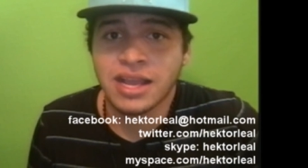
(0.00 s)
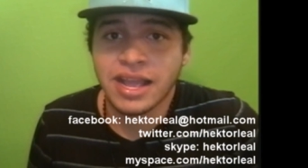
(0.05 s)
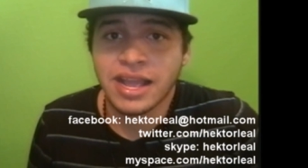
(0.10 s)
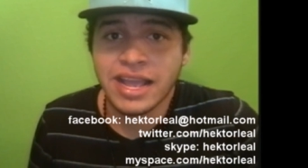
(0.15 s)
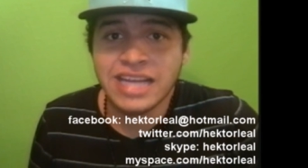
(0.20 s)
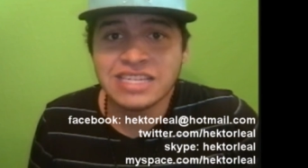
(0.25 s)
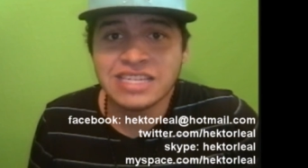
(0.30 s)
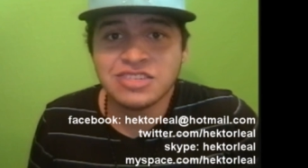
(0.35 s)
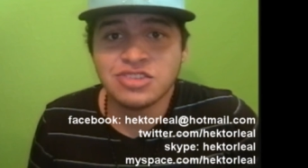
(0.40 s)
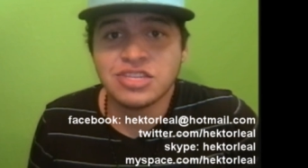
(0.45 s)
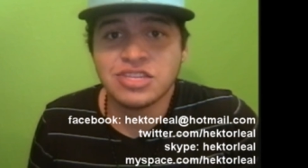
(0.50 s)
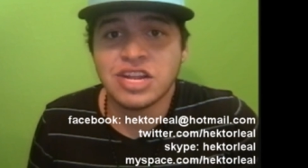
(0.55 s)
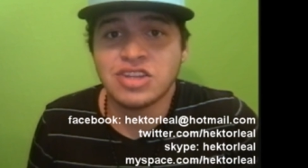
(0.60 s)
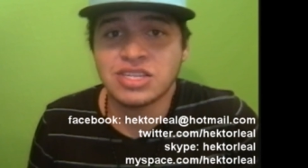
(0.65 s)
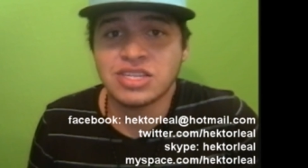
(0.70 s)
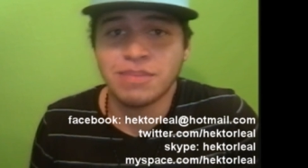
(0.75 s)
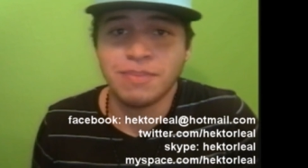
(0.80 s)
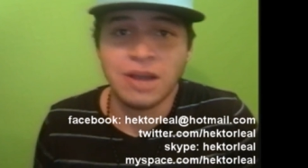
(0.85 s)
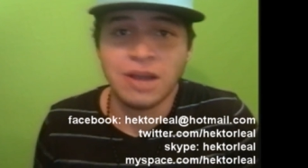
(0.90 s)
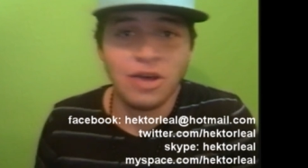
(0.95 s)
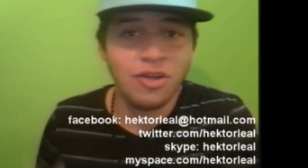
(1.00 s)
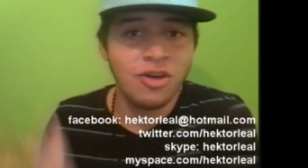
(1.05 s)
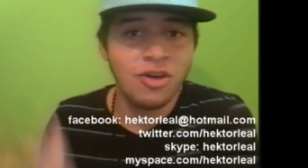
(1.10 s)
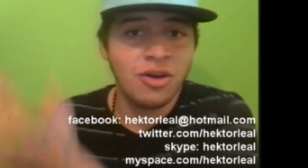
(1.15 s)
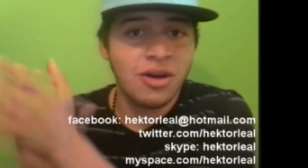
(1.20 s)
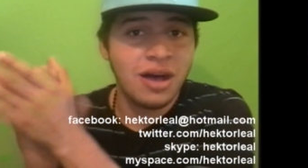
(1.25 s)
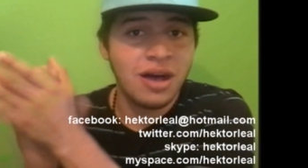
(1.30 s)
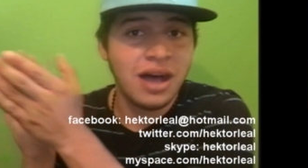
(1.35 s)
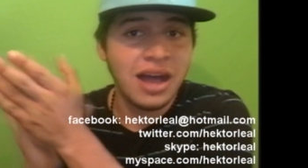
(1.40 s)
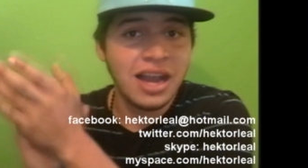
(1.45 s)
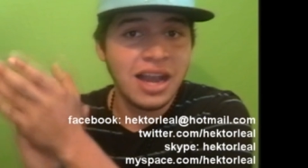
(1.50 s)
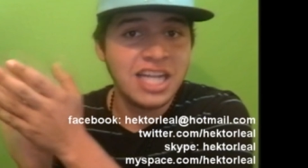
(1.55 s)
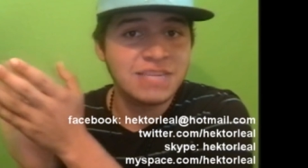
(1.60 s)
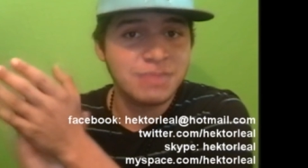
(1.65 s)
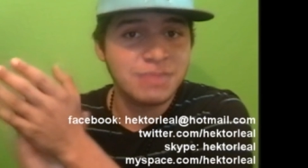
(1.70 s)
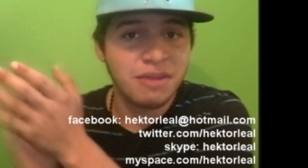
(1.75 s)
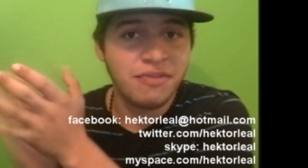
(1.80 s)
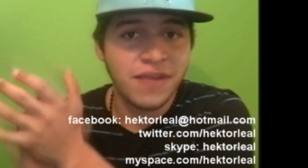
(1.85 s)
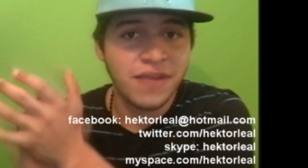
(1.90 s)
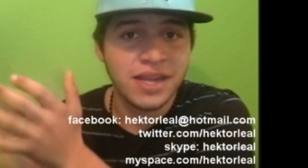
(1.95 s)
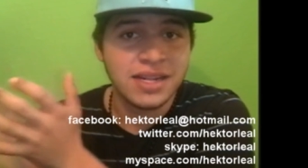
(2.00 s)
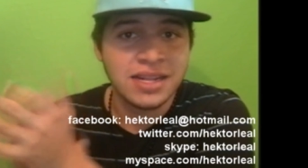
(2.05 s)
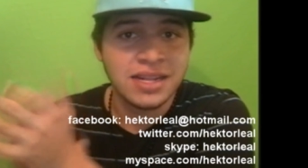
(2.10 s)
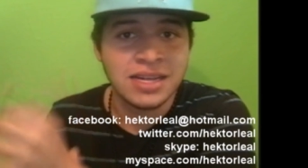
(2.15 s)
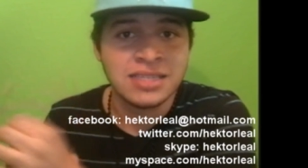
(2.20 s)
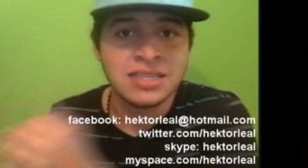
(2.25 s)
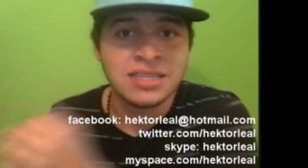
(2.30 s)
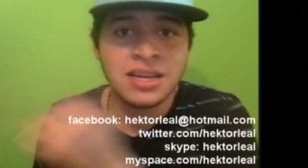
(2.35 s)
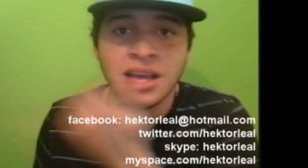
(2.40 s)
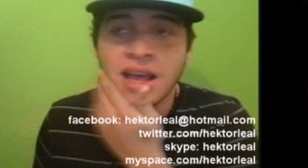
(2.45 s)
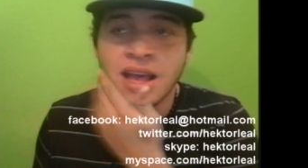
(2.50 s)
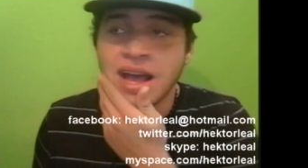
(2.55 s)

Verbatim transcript: que eso se los aplaudo a las perfectas.